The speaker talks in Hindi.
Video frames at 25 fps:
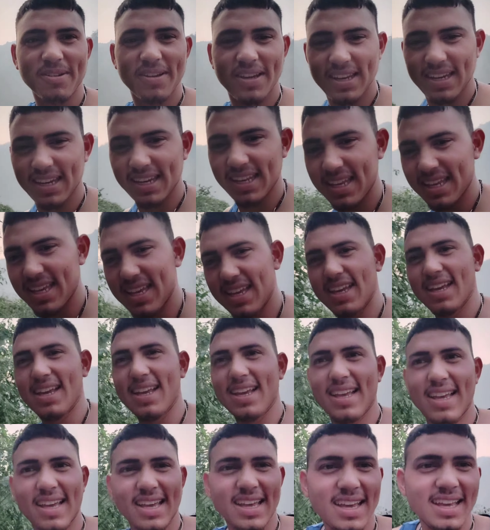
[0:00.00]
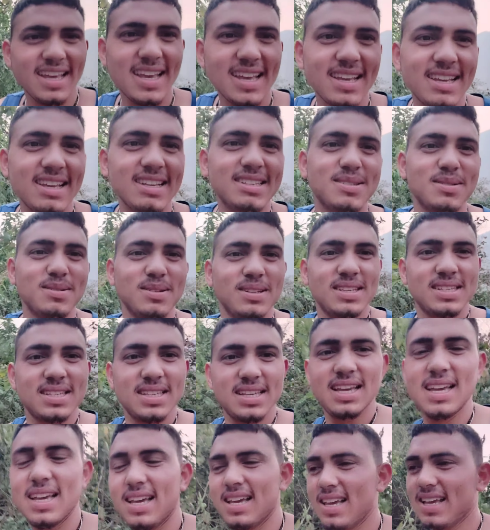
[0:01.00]
कोई नहीं इस वजह
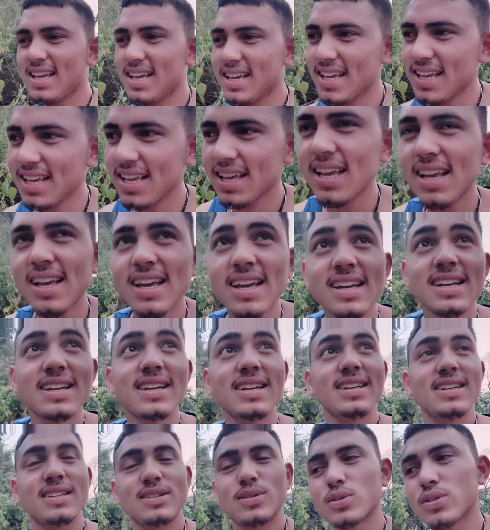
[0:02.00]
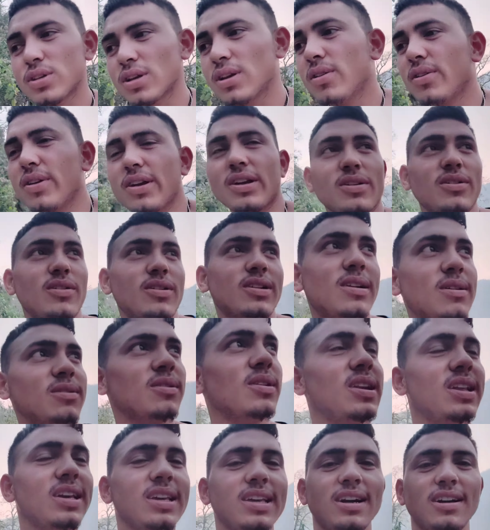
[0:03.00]
से चलो एक और
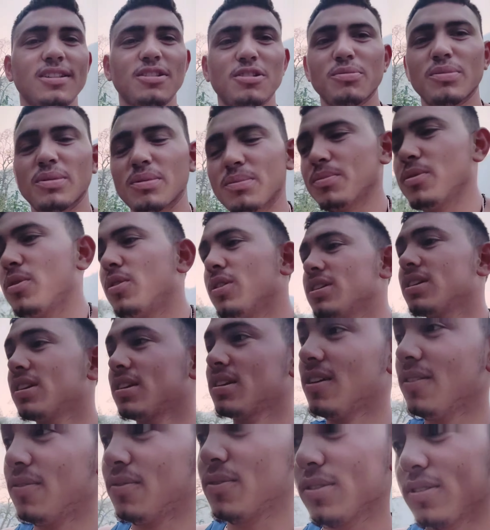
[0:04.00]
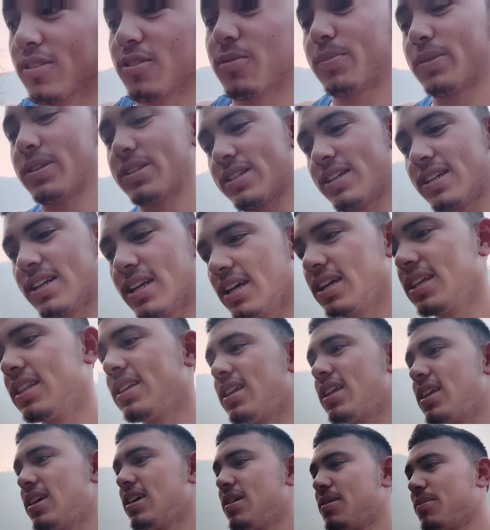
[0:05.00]
राउंड लेके आता हूँ मैं बहुत टफ होता है पर चढ़ना
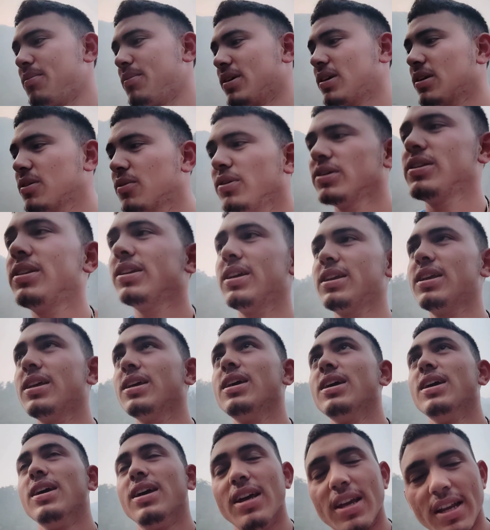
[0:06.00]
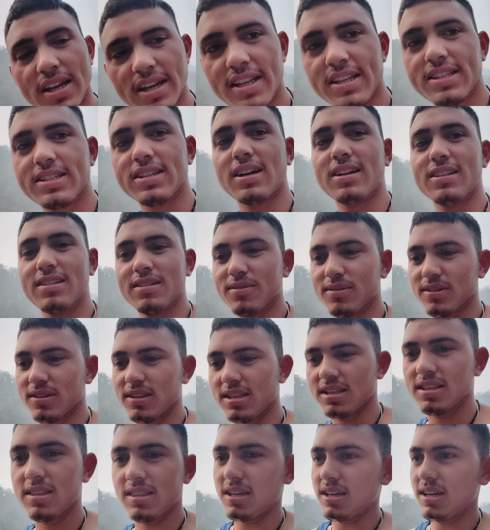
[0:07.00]
इधर बट कोई नहीं नीचे आते
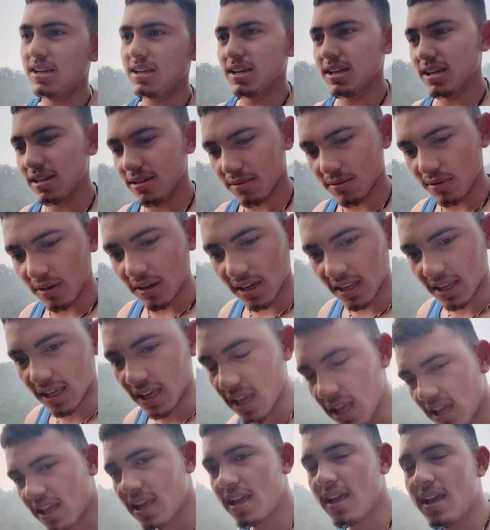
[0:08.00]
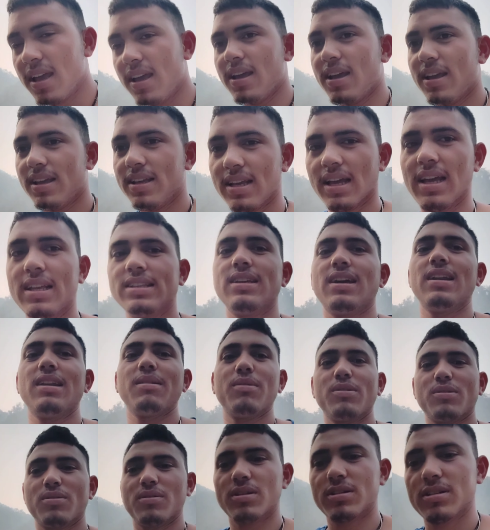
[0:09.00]
वक्त कितना वो नहीं है
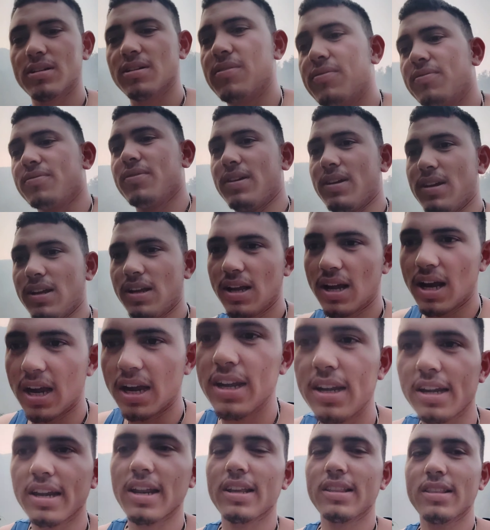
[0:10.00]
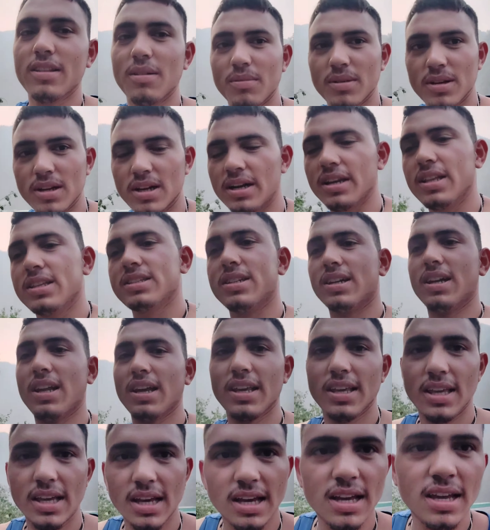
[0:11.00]
जाने में थोड़ा टफ है हाइट एकदम खड़ी
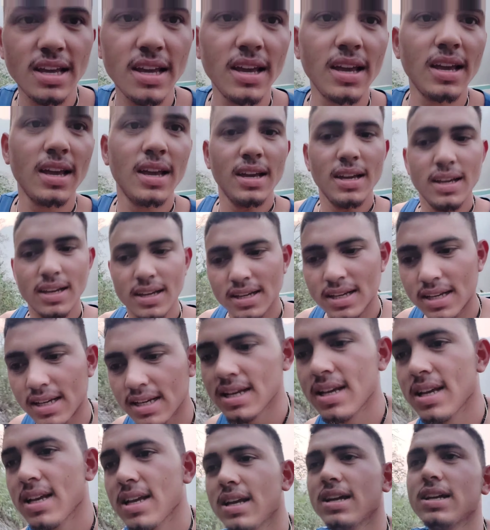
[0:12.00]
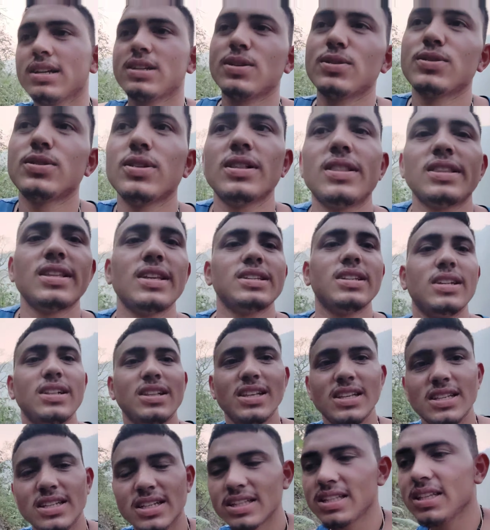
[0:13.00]
चढ़ाई है सो चलते हैं
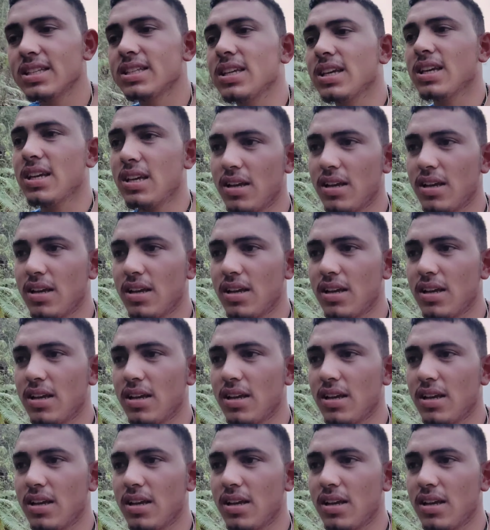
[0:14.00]
जल्दी जल्दी से